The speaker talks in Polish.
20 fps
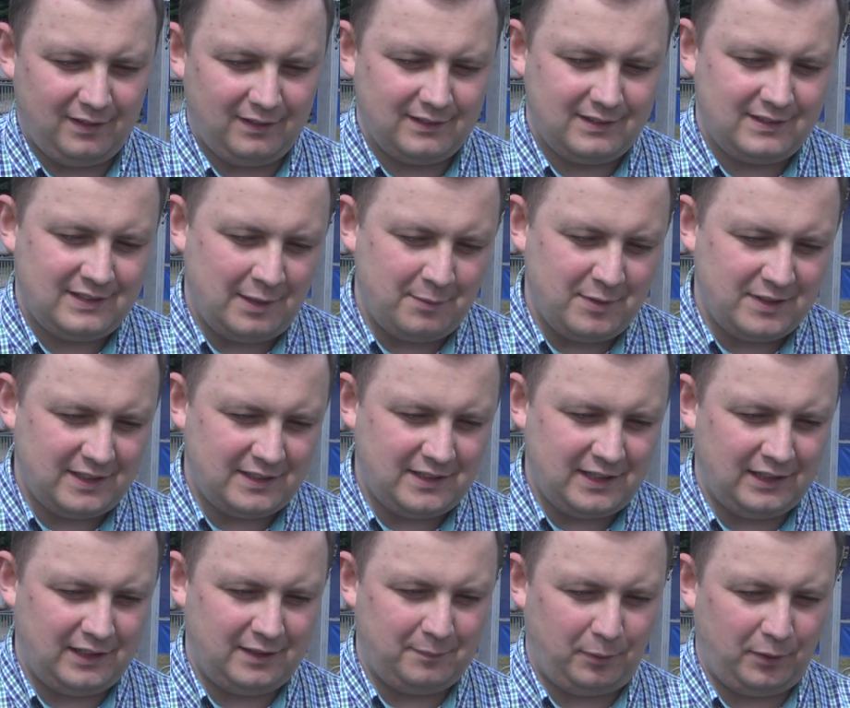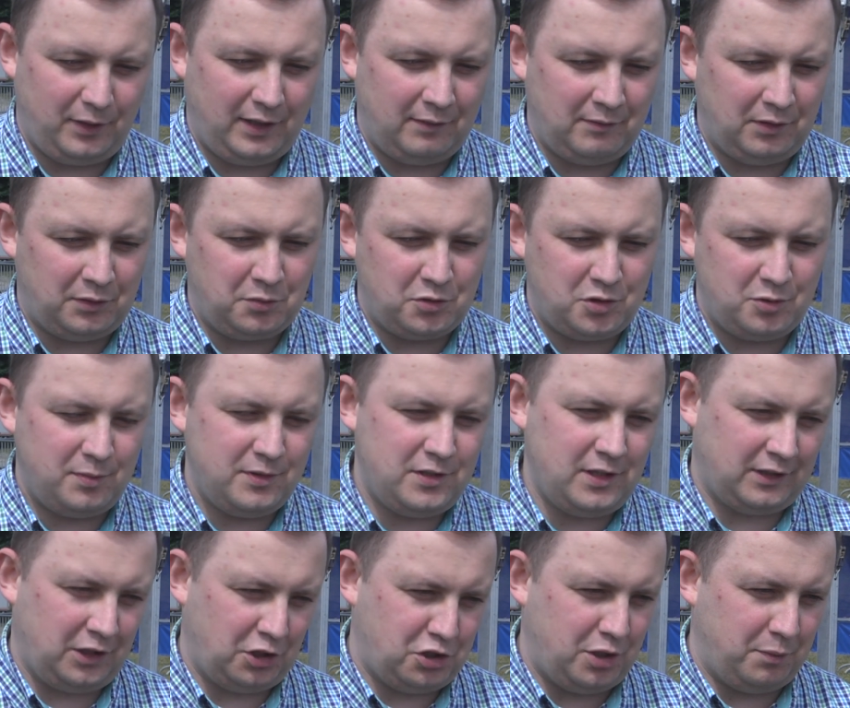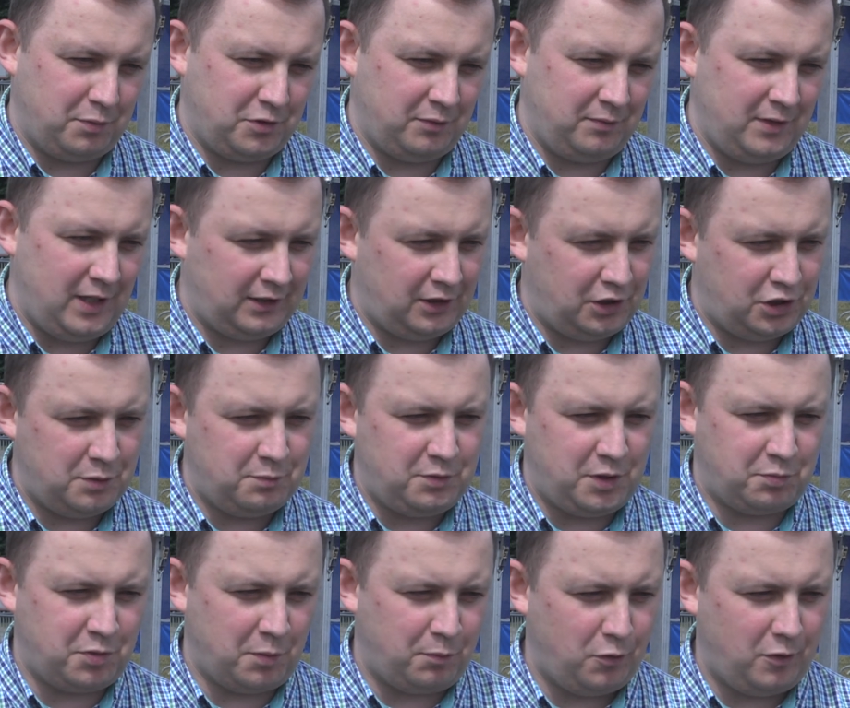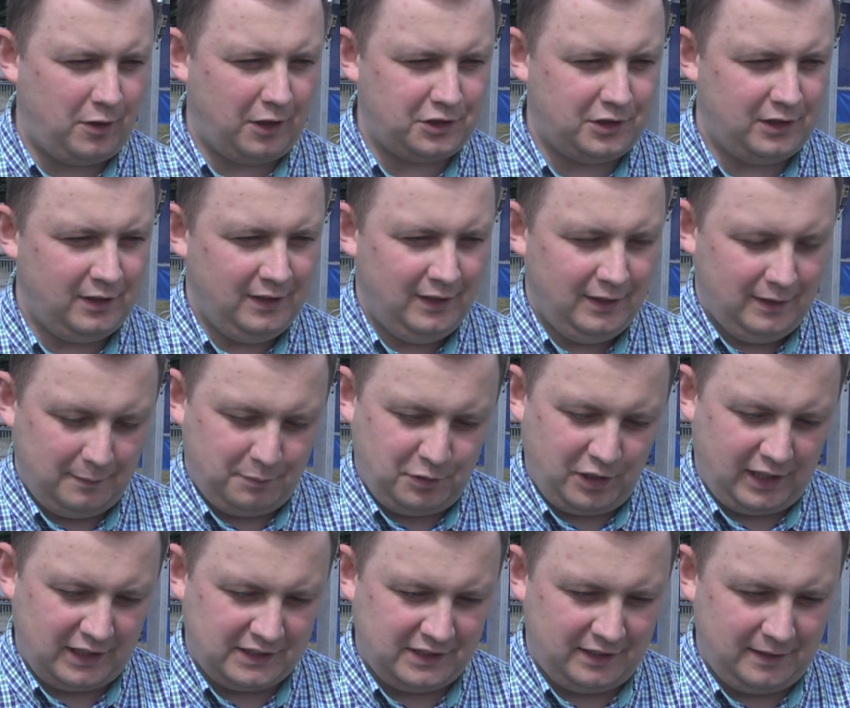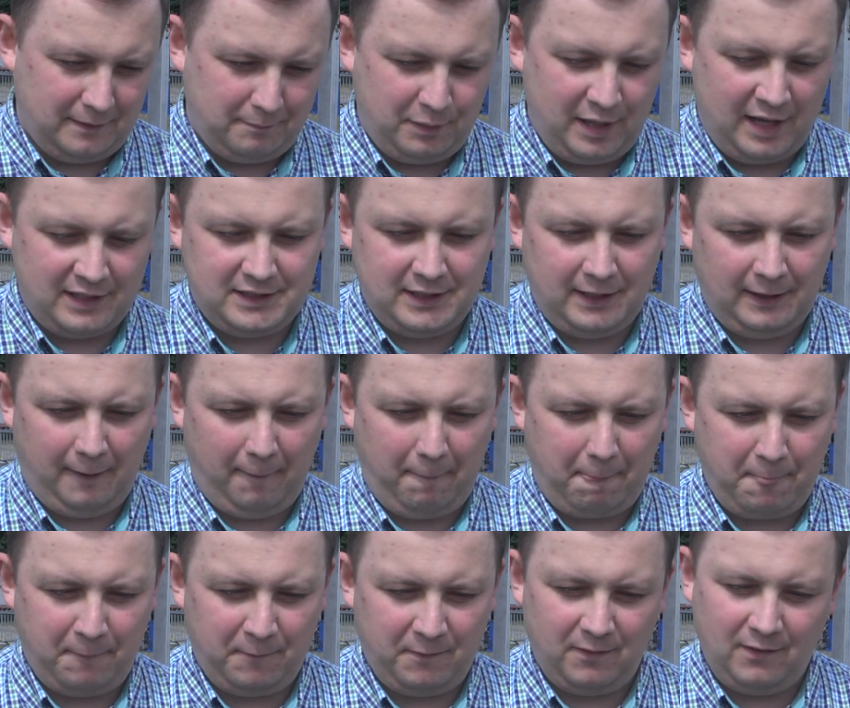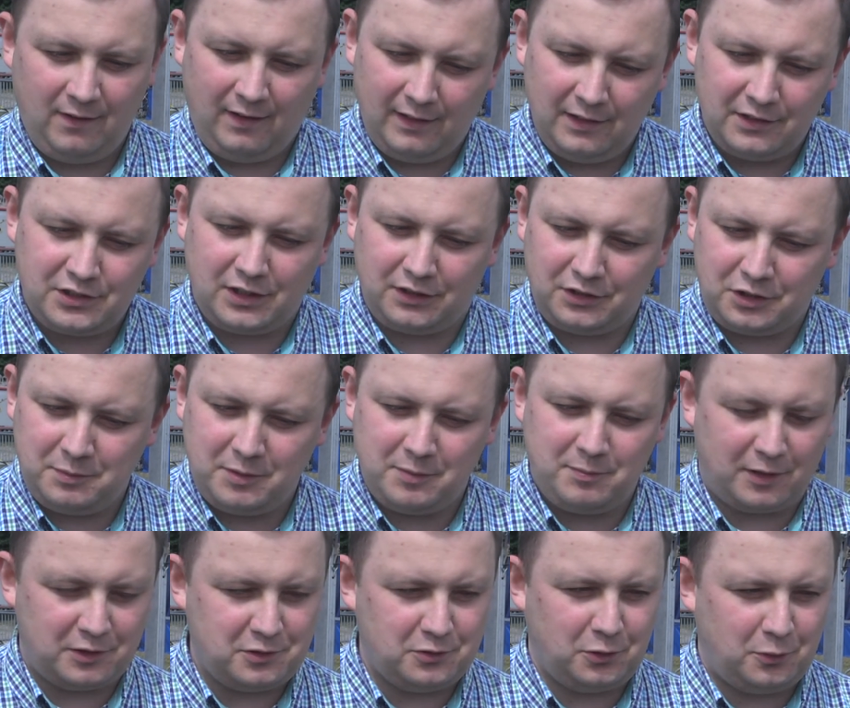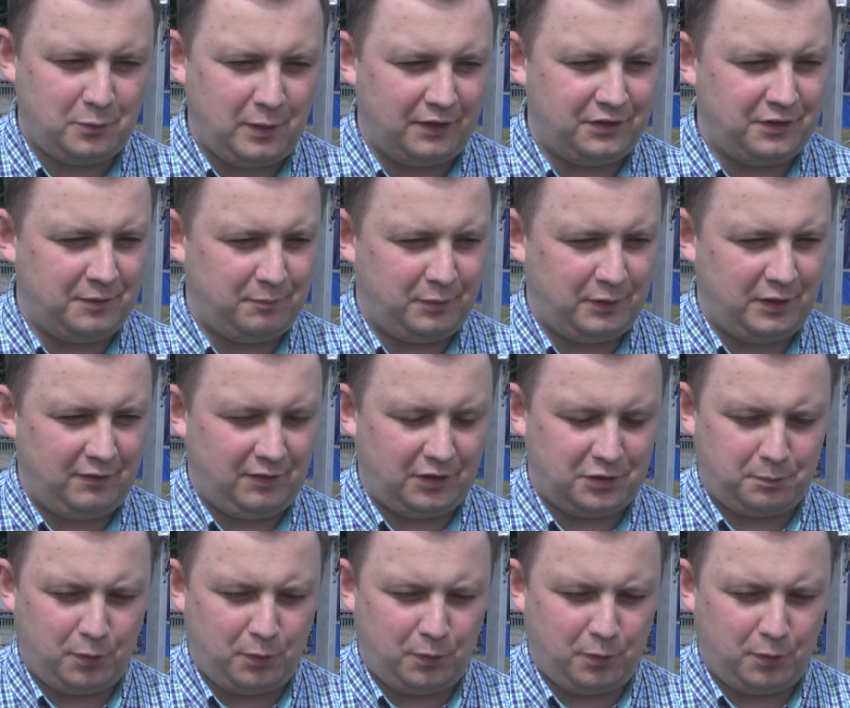same zasady polegają na tym, żeby być jak najszybszym, jak najszybciej przepłukać przekazany piasek, no ale trzeba też być bardzo dokładnym, ponieważ